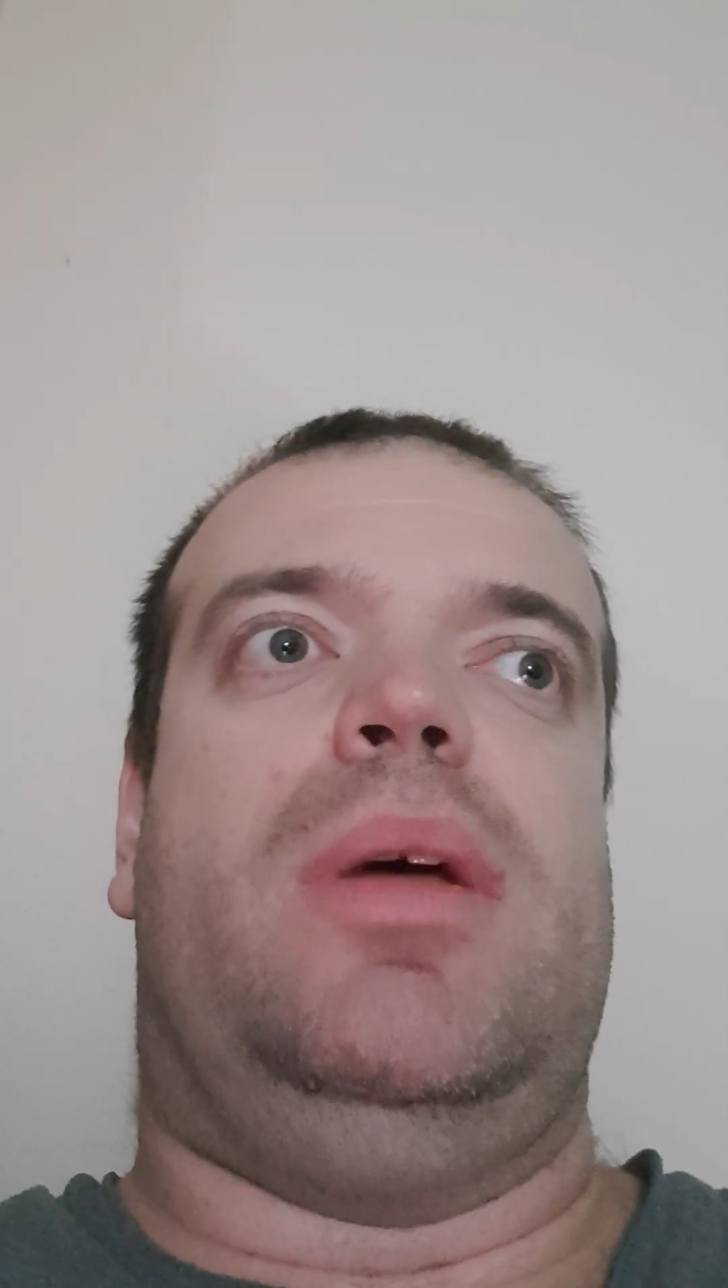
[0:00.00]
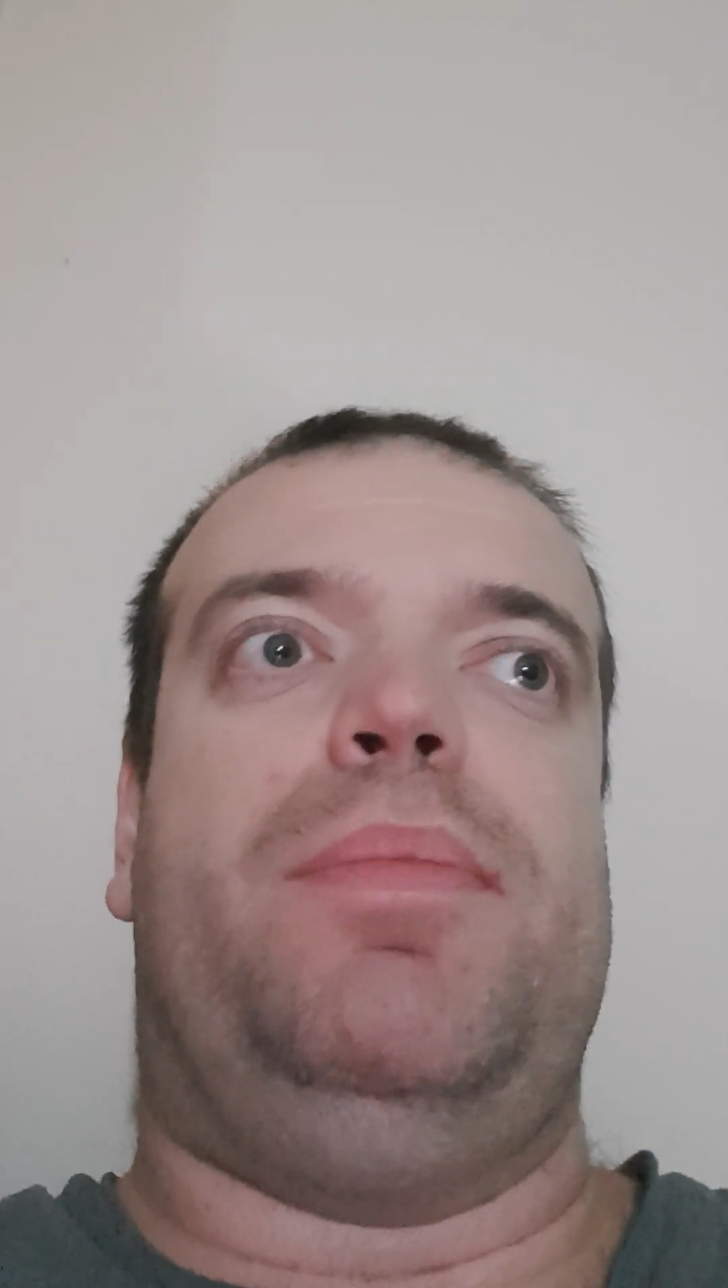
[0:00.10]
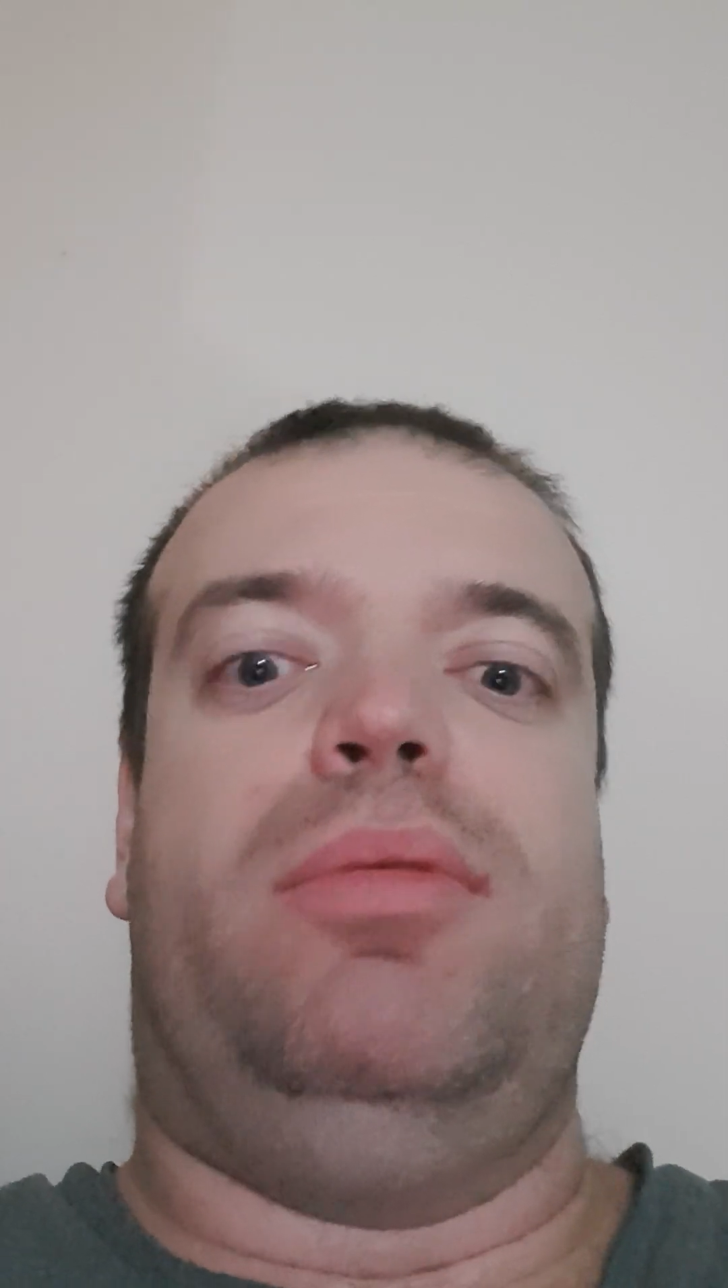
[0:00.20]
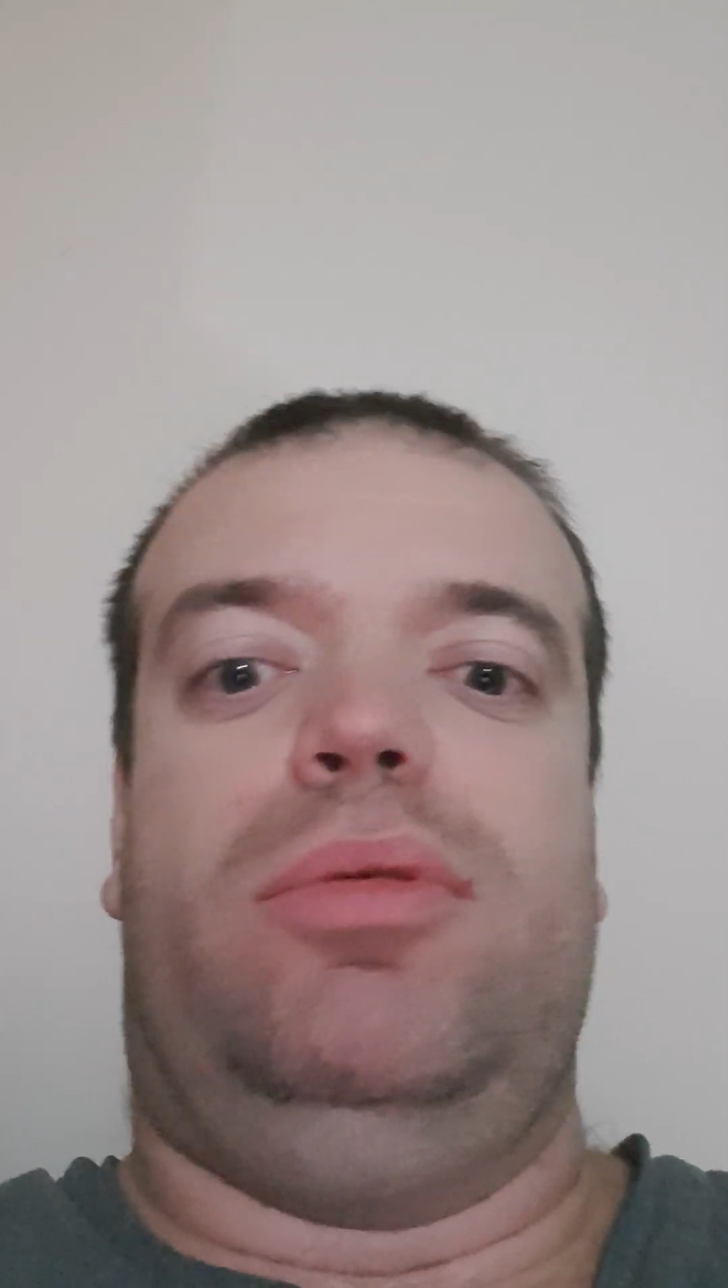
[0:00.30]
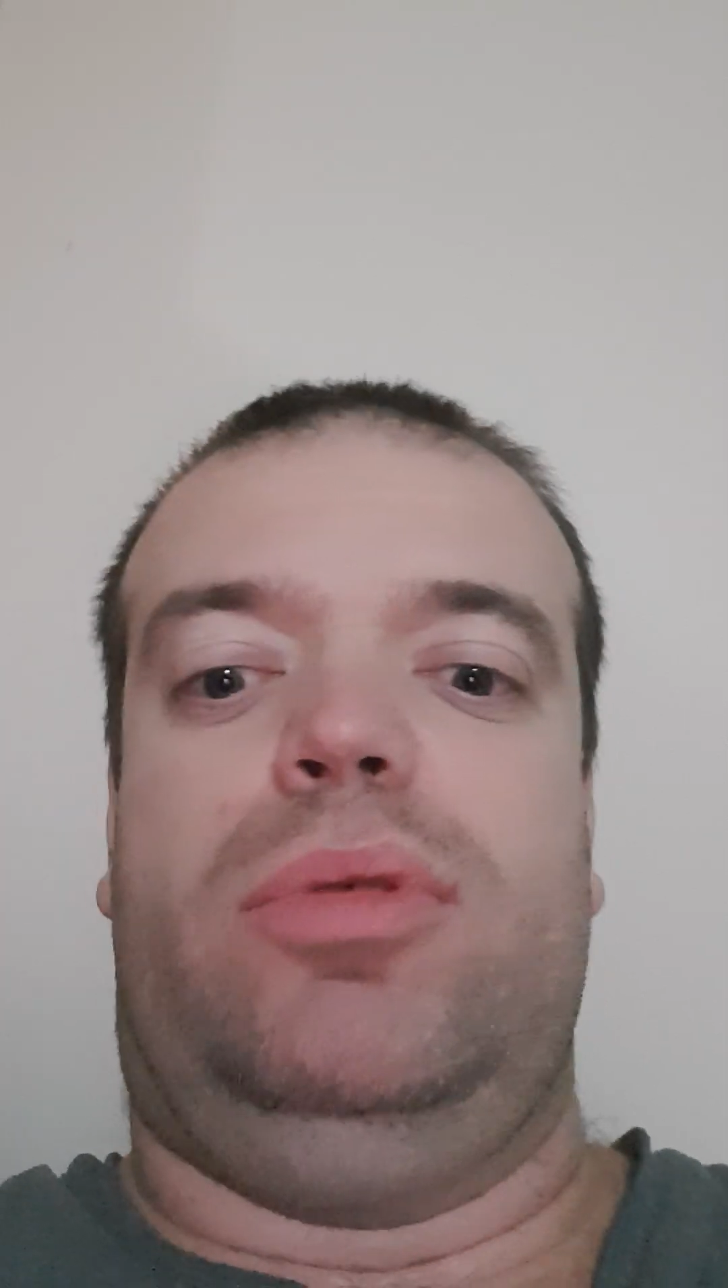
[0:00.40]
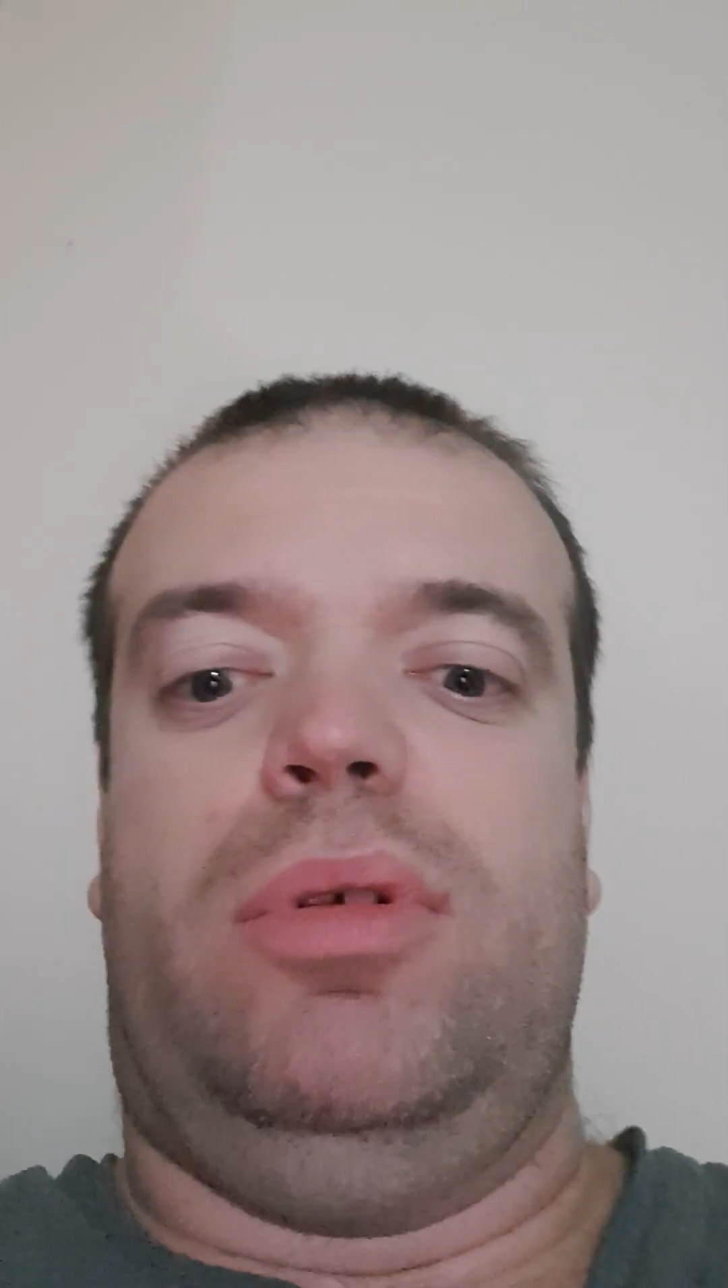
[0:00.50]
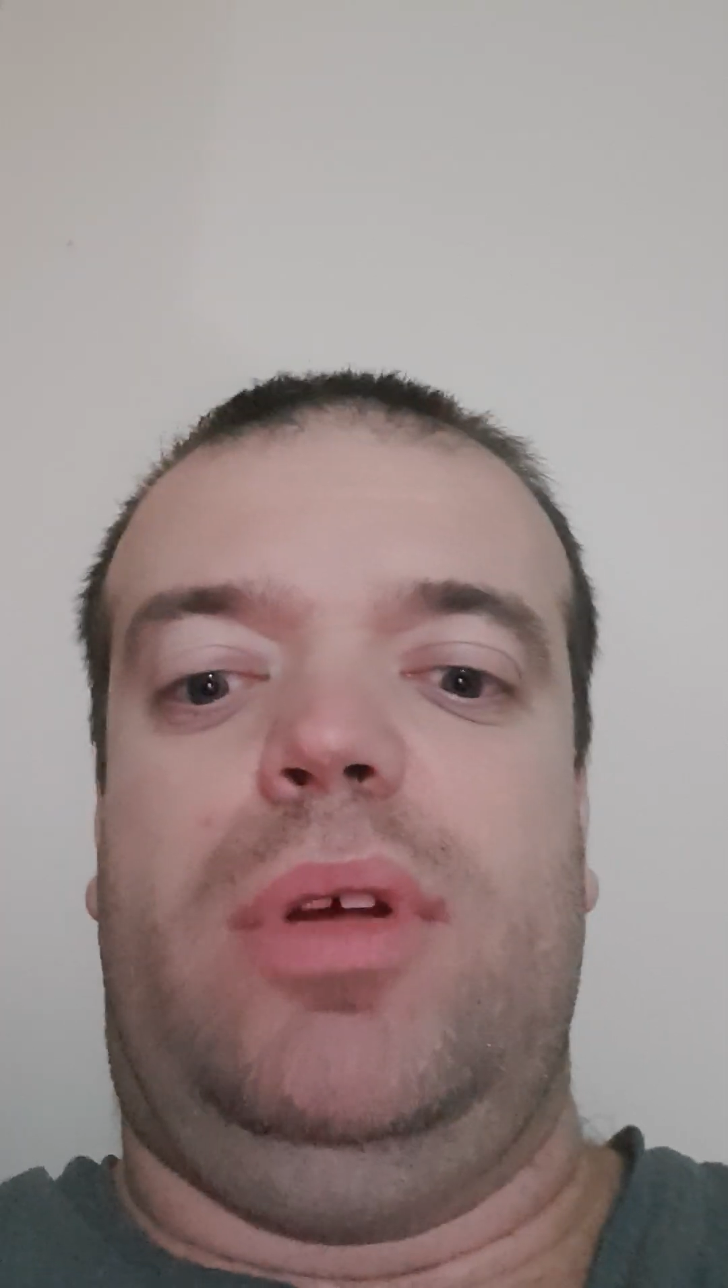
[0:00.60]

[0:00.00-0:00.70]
eh, appunto